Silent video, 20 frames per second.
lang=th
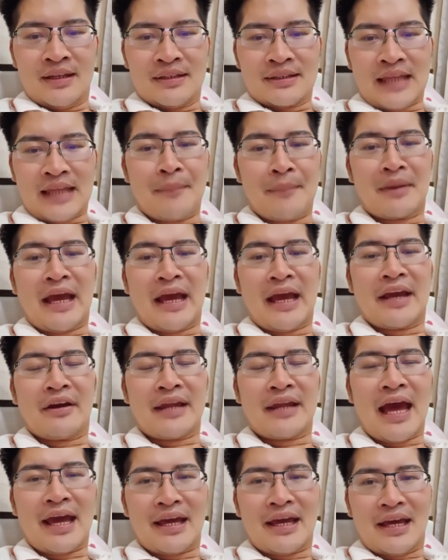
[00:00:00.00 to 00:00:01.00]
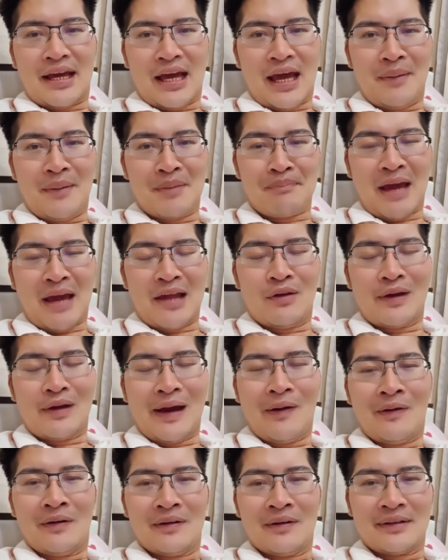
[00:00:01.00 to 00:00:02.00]
ทำไงก็ได้ให้มันไปเร็
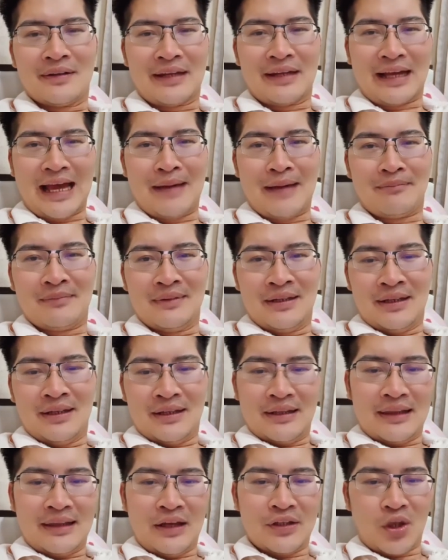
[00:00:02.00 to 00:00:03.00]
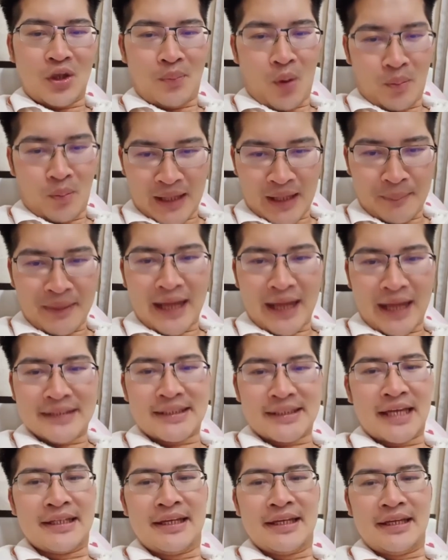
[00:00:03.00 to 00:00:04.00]
วๆนะครับแล้วเดี๋ยวผมทำงาน
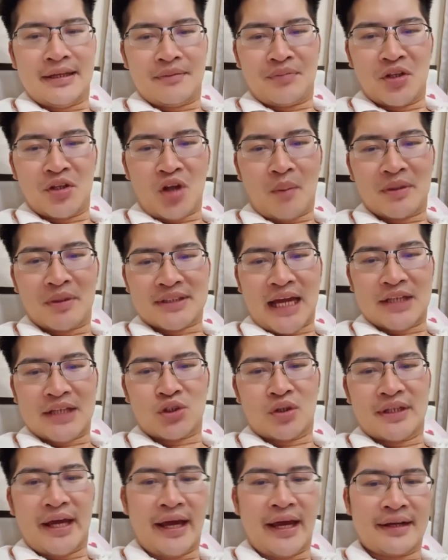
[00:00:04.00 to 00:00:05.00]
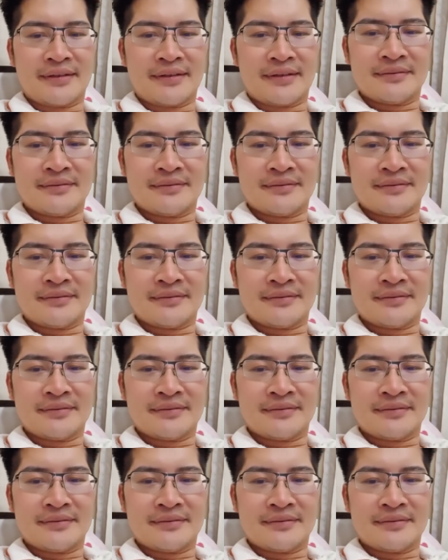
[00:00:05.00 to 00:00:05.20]
ใช้หนี้พี่น้องประชาชนเอง